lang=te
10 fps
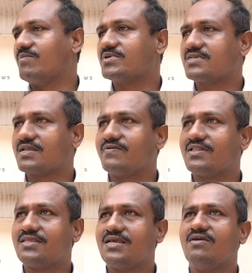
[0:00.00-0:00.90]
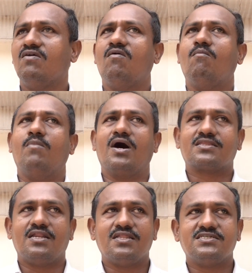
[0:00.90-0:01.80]
సమస్యలకు వెళ్తే మాకు
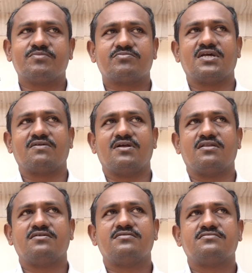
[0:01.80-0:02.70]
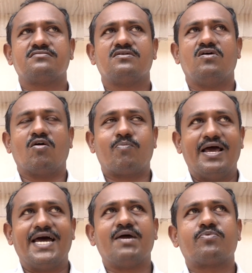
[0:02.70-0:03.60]
తెలియదని చెప్తున్నారు వాళ్ళు ఒక
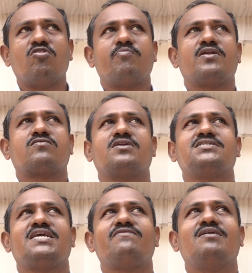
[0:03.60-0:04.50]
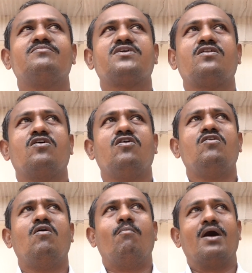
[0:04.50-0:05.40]
ప్లాన్ అప్రూవల్ పెట్టుకుంటే జీవీఎంసీలో
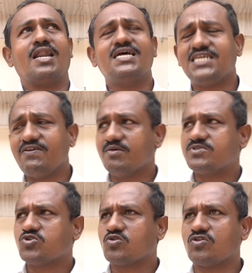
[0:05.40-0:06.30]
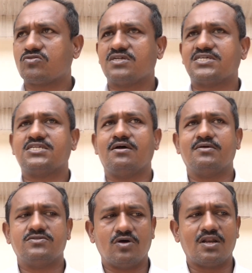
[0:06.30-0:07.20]
మళ్ళీ జీవీఎంసీ చుట్టూ తిరుగుతున్నారు సజ
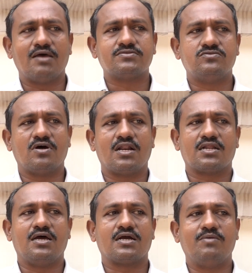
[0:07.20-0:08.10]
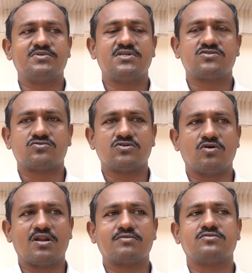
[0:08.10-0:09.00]
జోనల్ ఆఫీస్ జోనల్ కమిషనర్ చుట్టూ
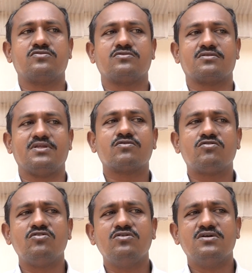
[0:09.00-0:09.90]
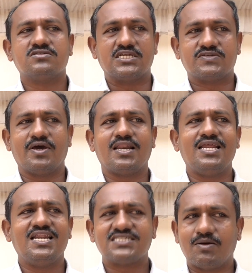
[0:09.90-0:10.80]
జోనల్ ఆఫీస్ చుట్టూ తిరుగుతుంది ఎందుకు
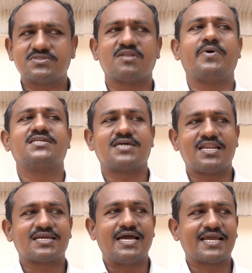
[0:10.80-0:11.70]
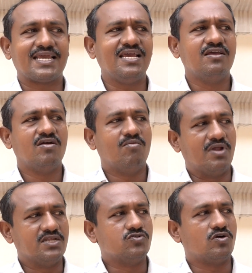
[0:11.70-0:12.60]
సచివాలయాలు సమస్యల పరిష్కారం కాకే
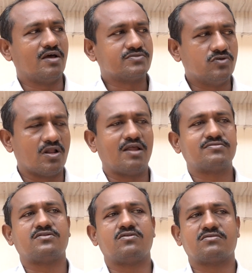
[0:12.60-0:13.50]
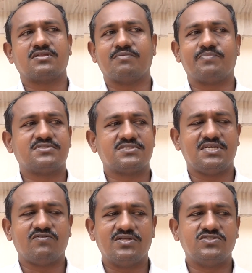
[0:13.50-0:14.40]
మళ్ళీ జోన్ ఆఫీస్ జోనల్ ఆఫీస్ తిరుగుతున్నా
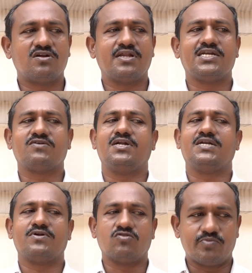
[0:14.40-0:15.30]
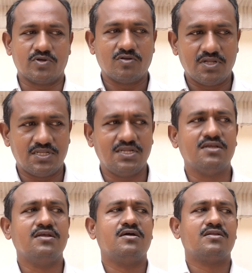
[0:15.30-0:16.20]
తప్పించేసి వన్ జీరో నైన్ వల్ల ఎటువంటి ఉపయోగం లేదని
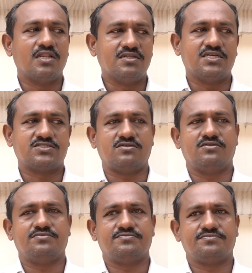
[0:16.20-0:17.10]
తెలియజేస్తున్నాం